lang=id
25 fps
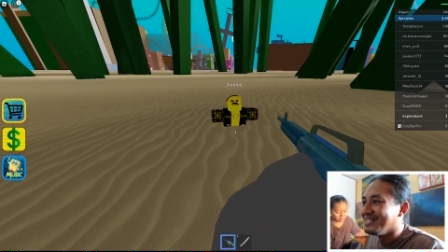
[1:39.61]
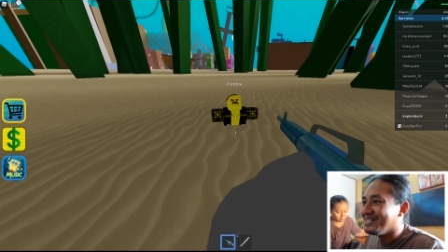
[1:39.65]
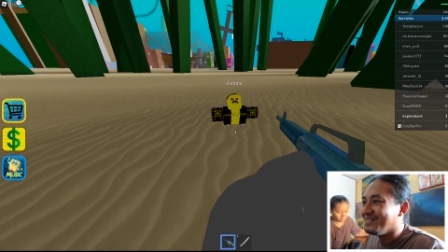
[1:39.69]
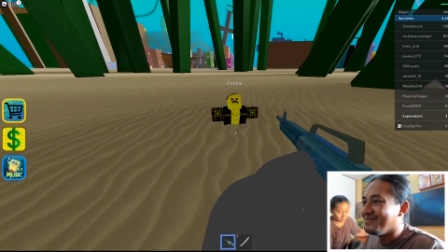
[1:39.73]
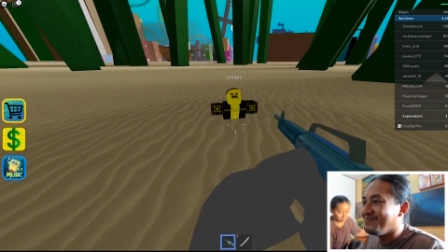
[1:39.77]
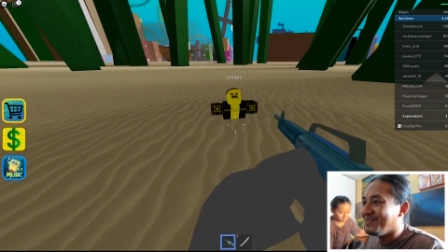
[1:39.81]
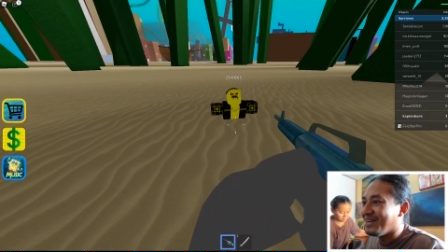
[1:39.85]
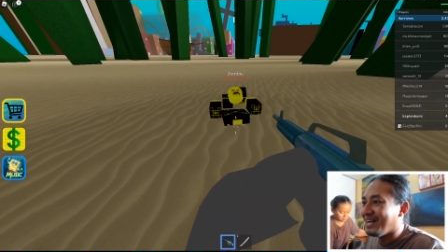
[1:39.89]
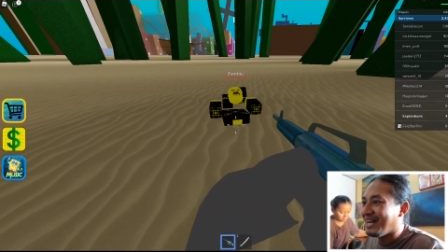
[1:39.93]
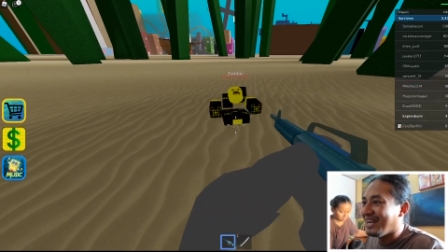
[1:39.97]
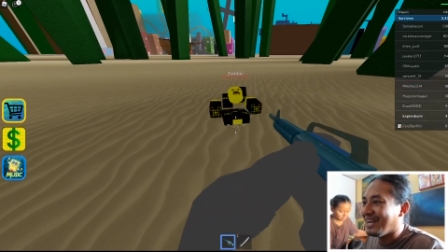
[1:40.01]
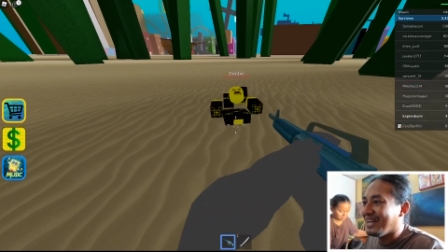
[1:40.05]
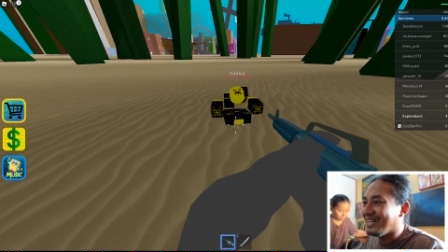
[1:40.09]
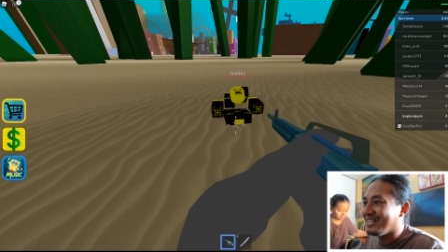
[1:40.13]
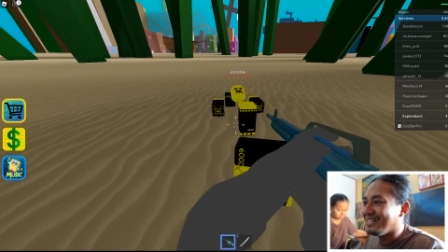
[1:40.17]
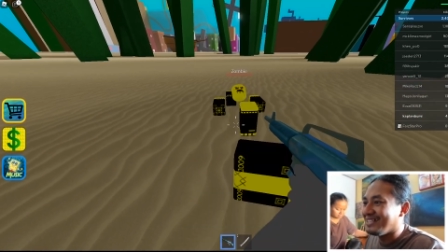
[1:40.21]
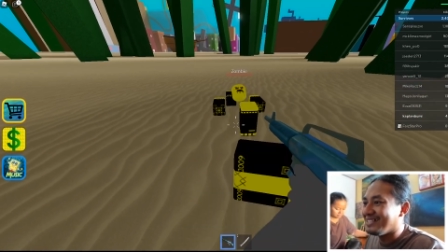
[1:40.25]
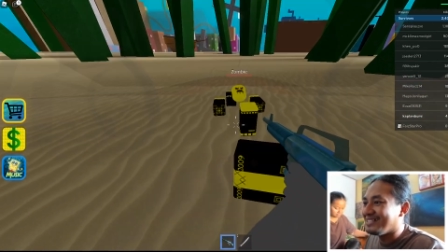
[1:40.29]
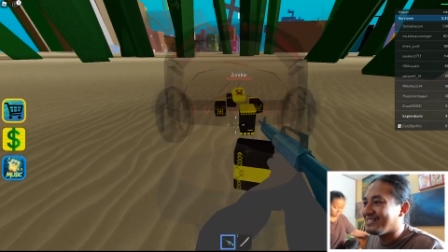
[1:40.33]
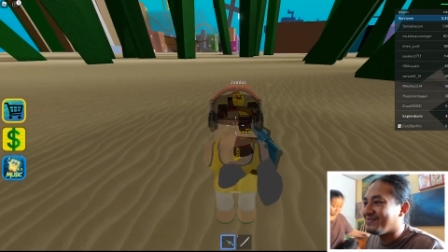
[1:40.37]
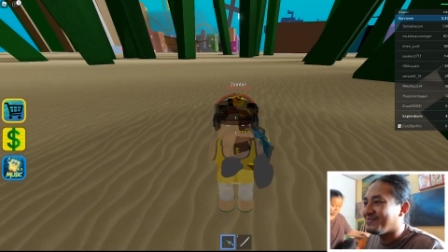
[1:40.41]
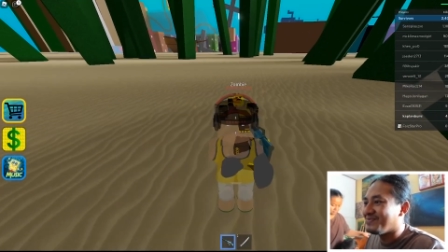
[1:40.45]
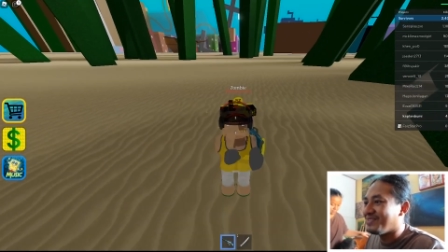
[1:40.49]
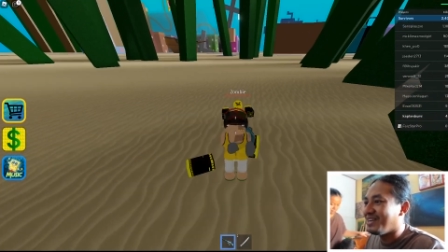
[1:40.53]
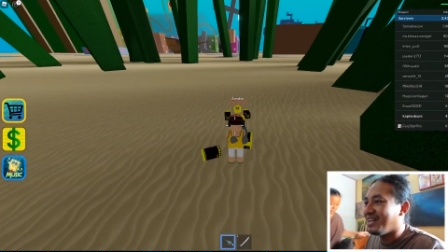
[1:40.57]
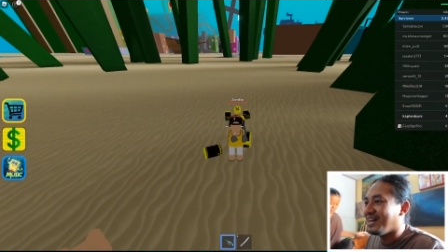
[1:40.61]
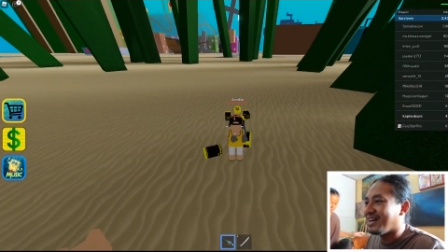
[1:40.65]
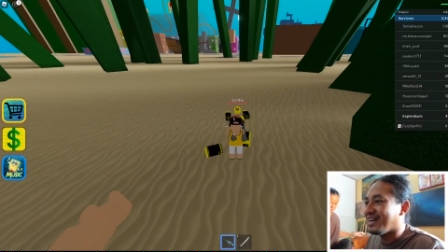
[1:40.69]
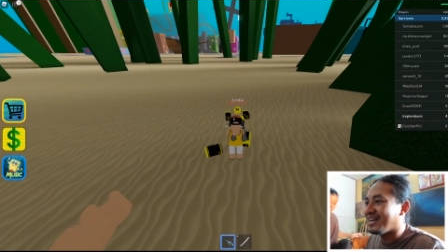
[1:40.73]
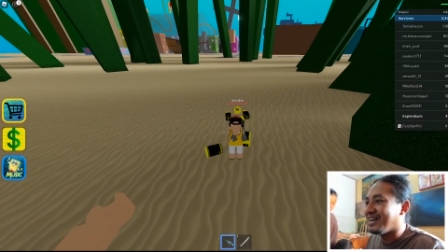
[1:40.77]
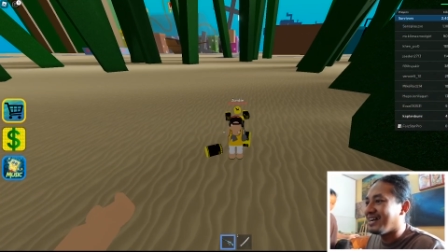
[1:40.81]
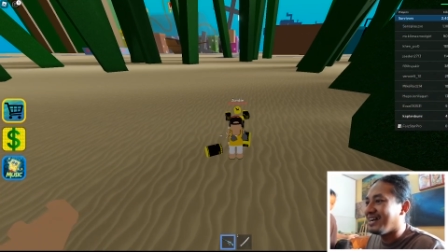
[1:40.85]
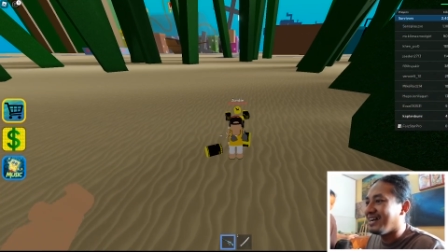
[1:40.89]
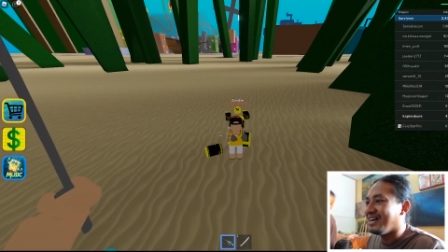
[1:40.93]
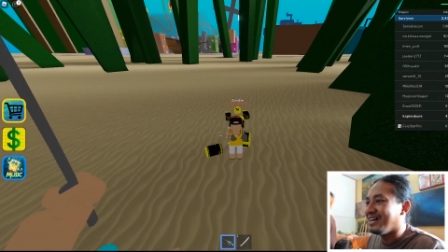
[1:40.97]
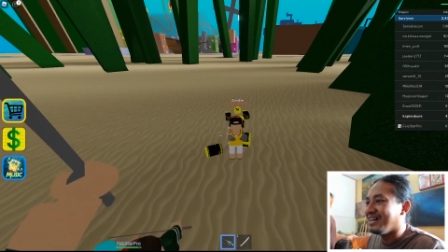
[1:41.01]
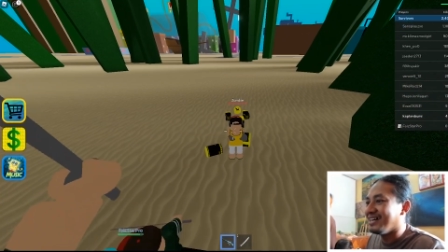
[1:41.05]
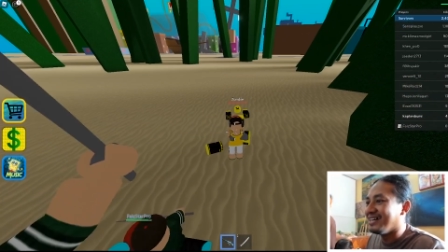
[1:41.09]
Kepalanya di
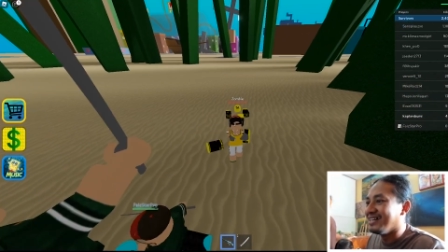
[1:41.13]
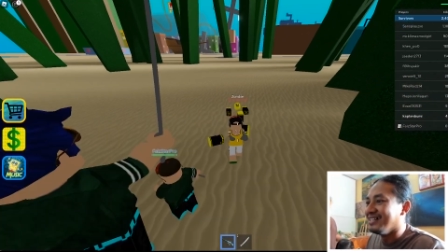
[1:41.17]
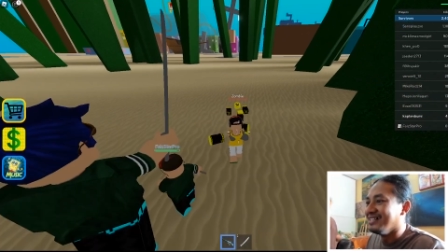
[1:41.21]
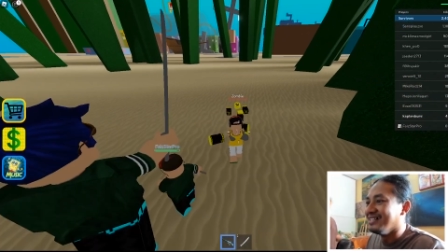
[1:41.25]
belakang.